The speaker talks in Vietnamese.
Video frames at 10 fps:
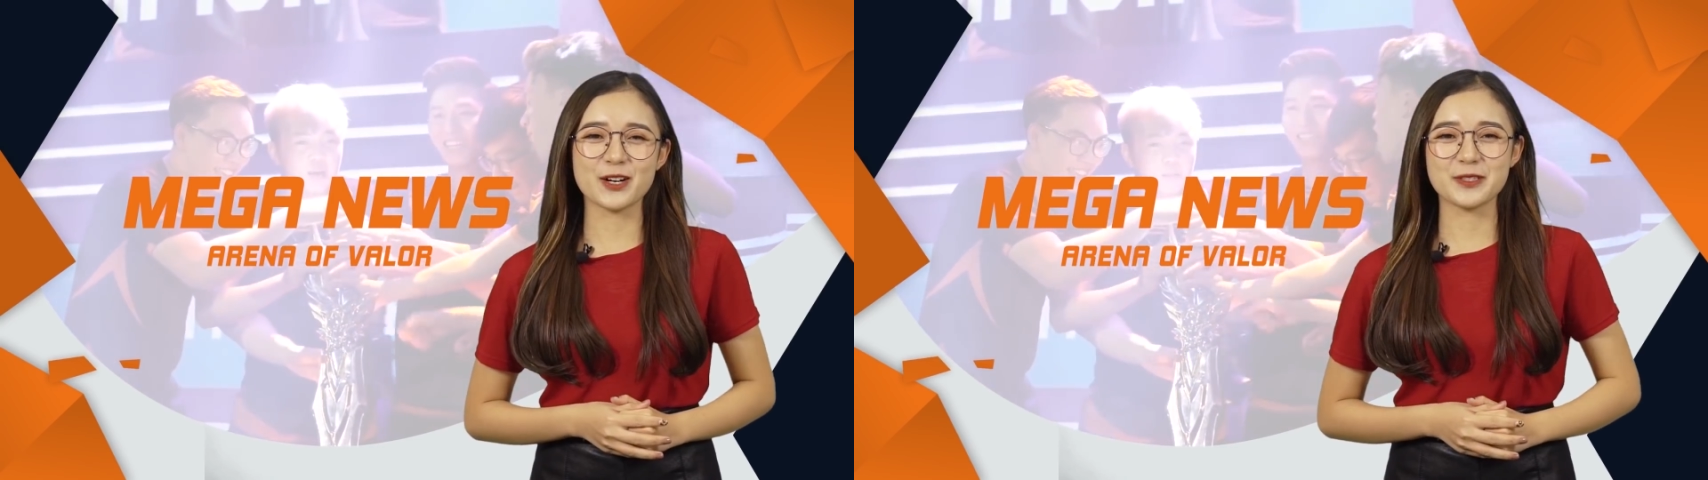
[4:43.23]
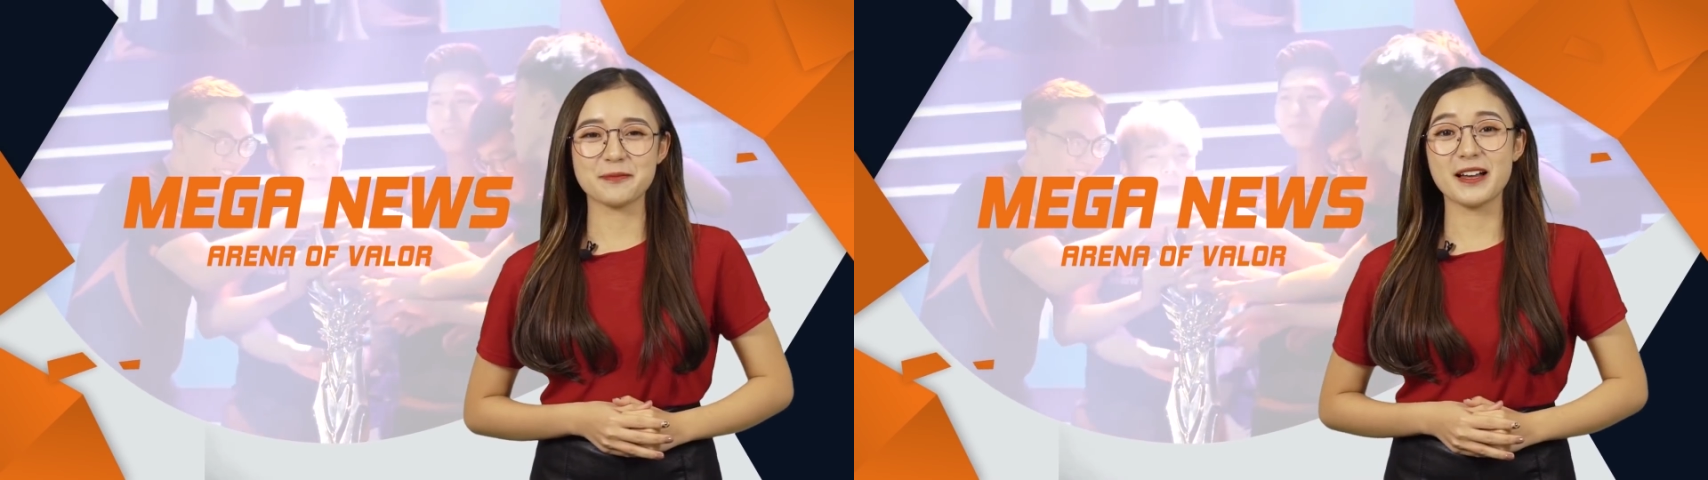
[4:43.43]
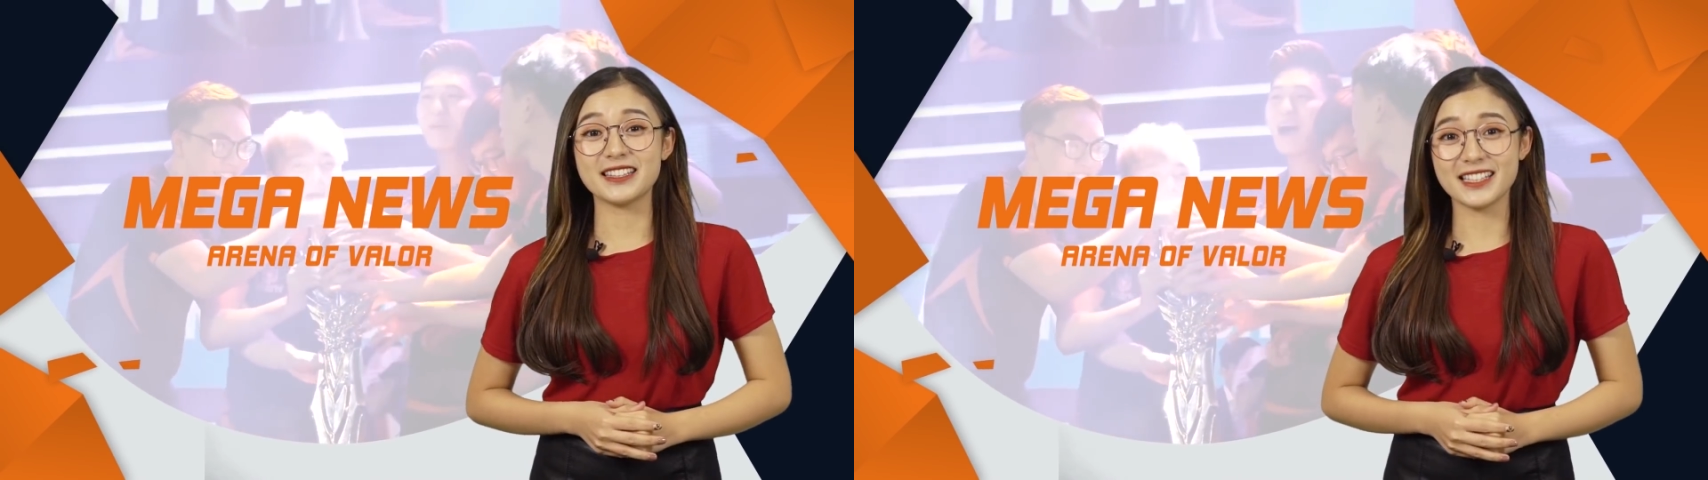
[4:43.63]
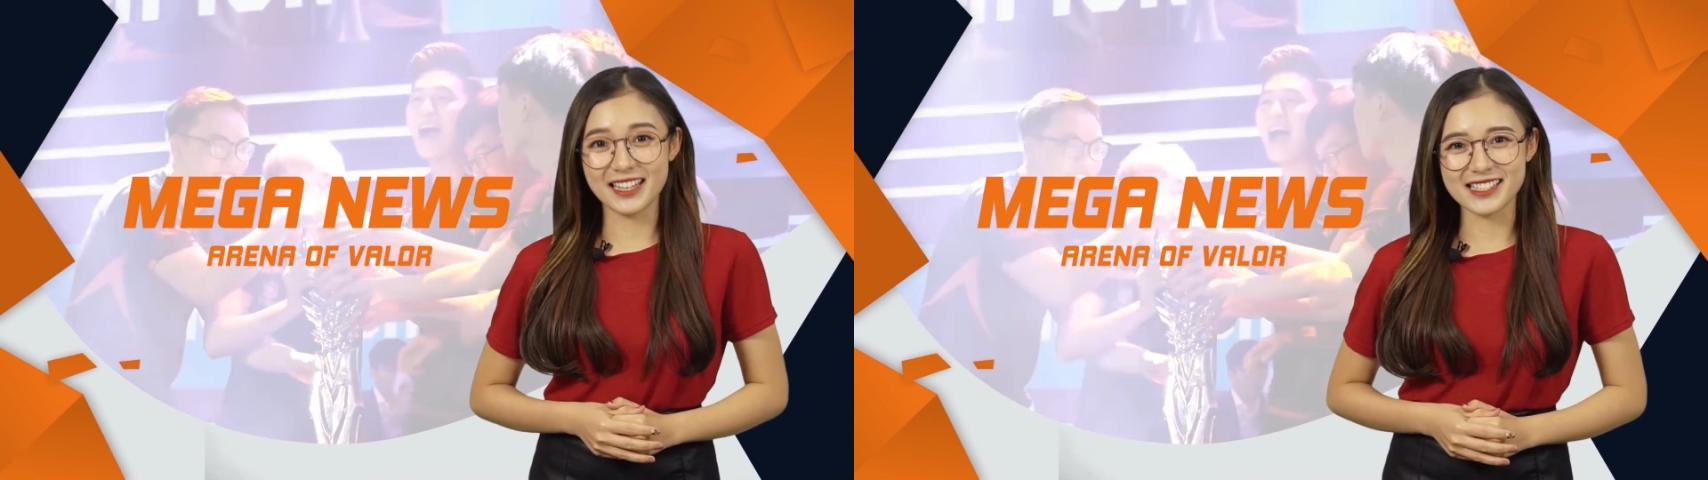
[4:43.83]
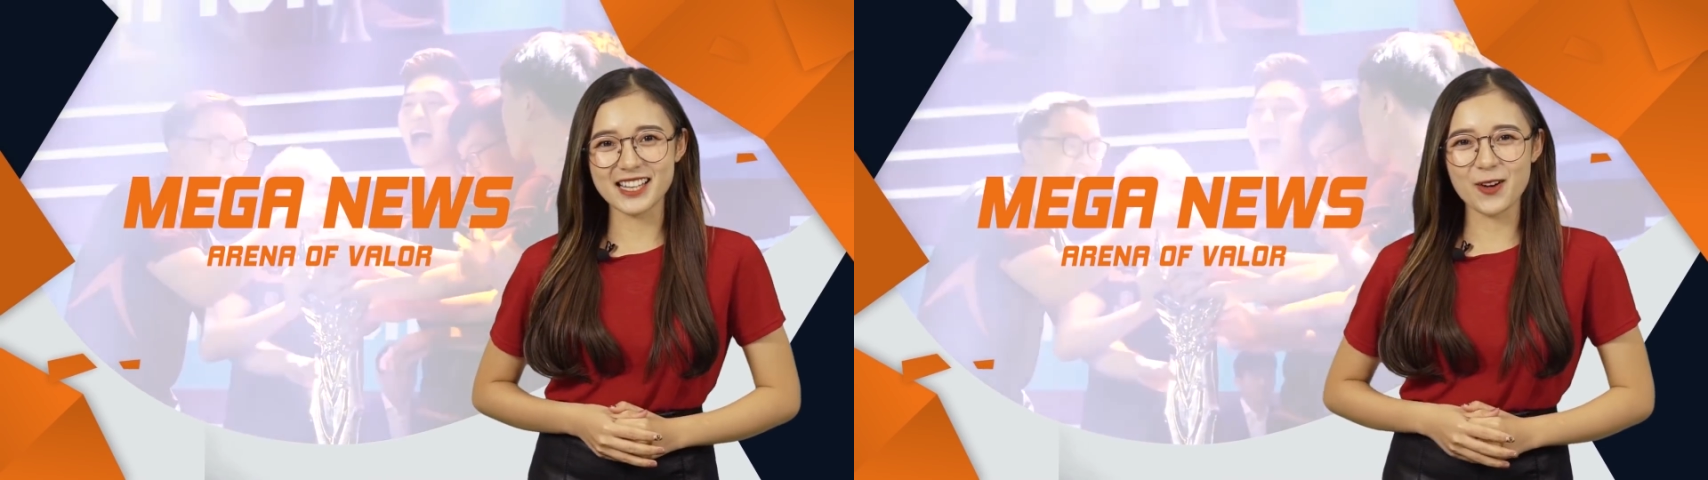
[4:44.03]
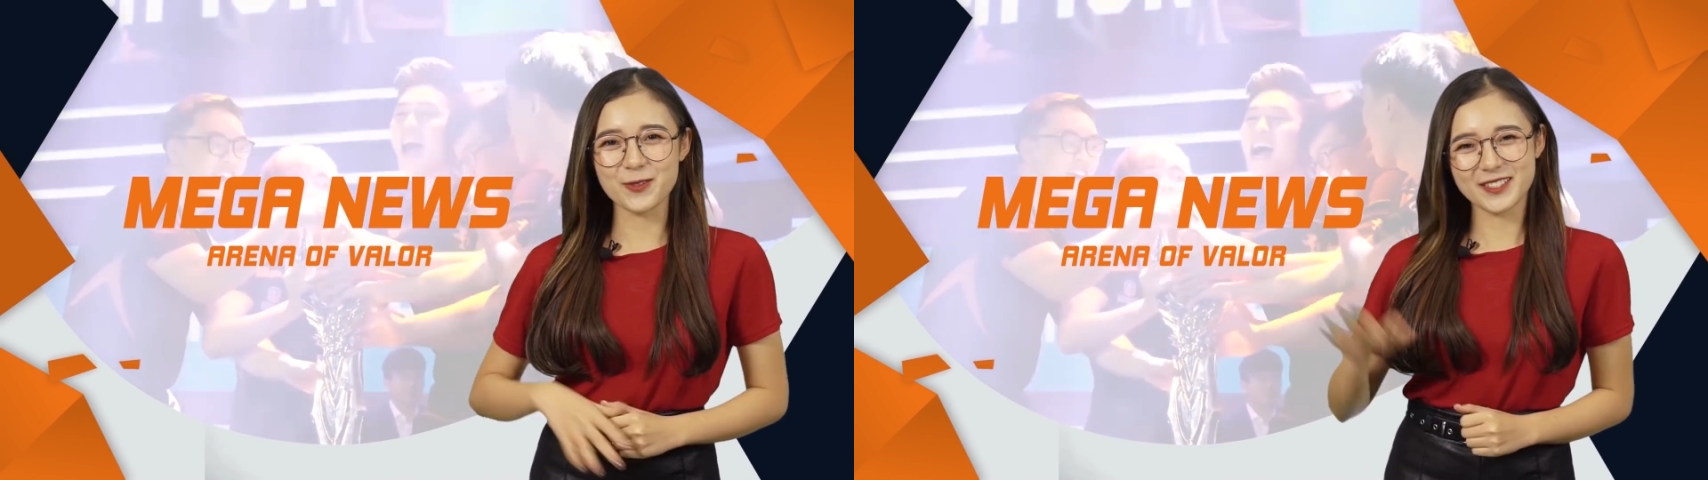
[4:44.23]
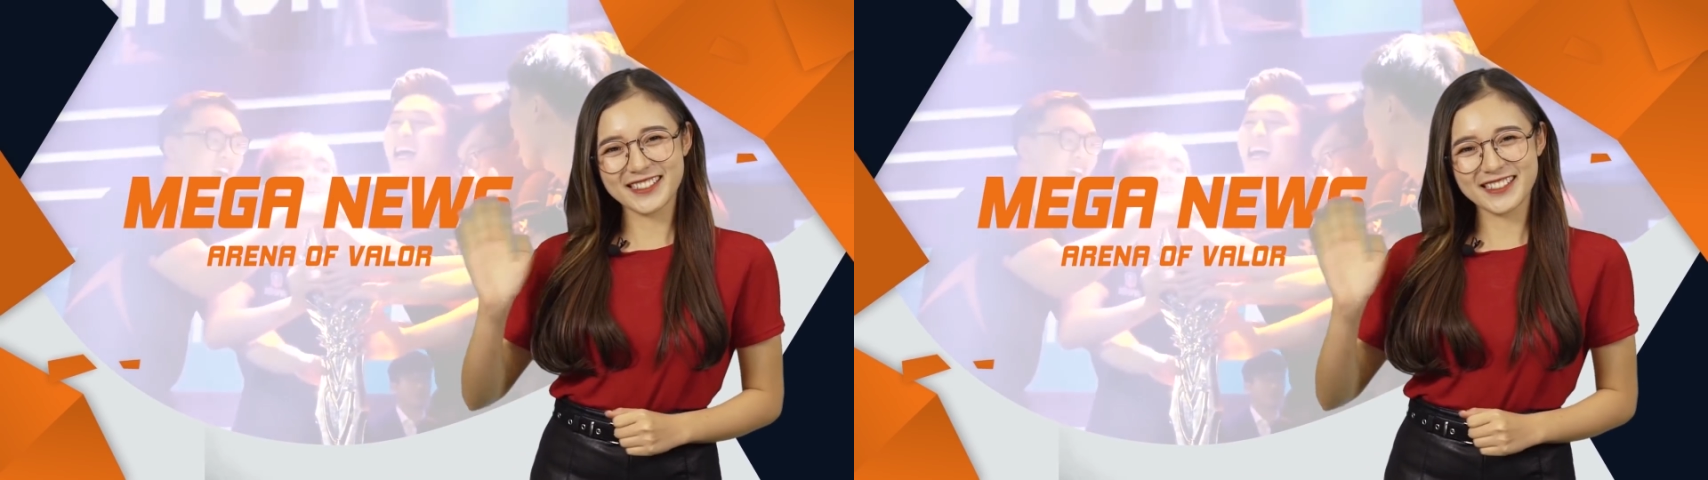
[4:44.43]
trong những bản tin lần sau.